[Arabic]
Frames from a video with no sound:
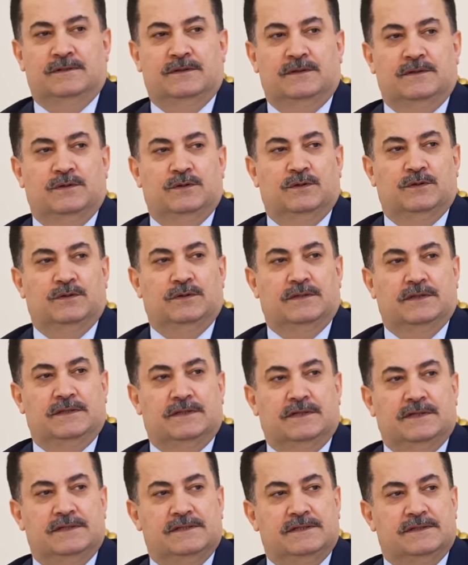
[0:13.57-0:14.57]

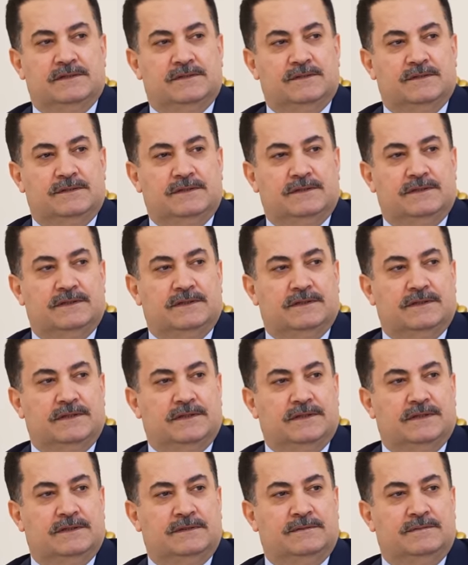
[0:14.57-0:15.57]
والأخوة رئيس
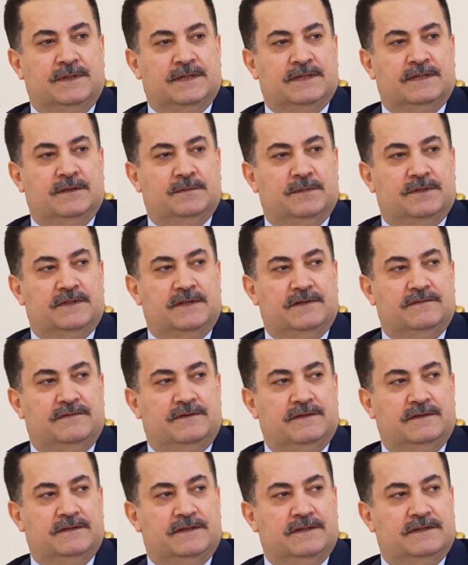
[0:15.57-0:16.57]
المكتب
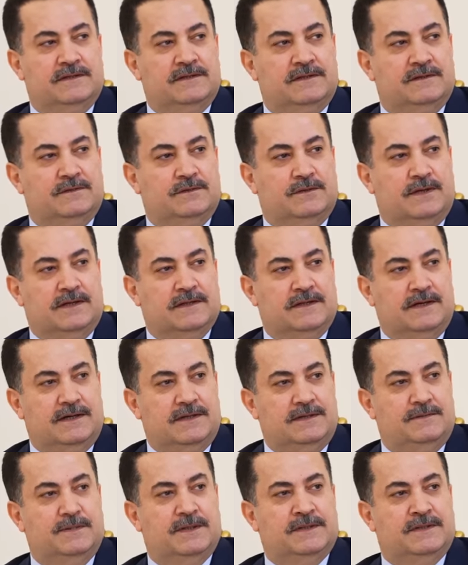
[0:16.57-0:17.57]
التنفيذي
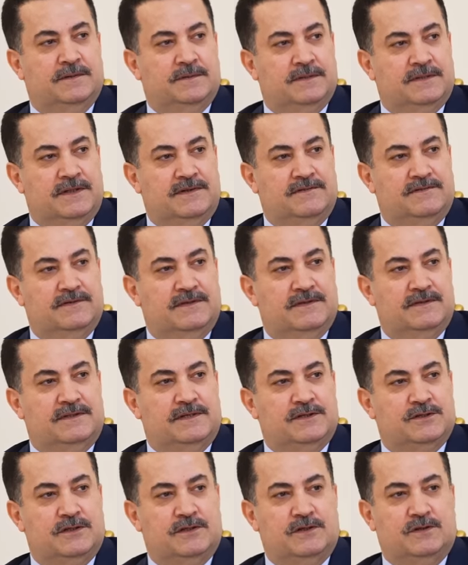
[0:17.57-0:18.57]
وأعضاء المكتب التنفيذي
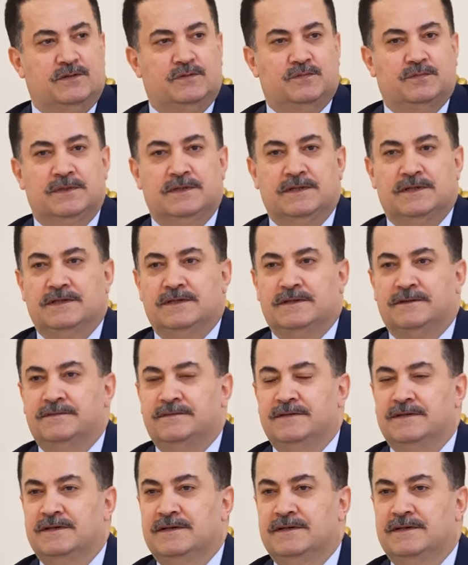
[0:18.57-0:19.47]
للجنة الأولمبية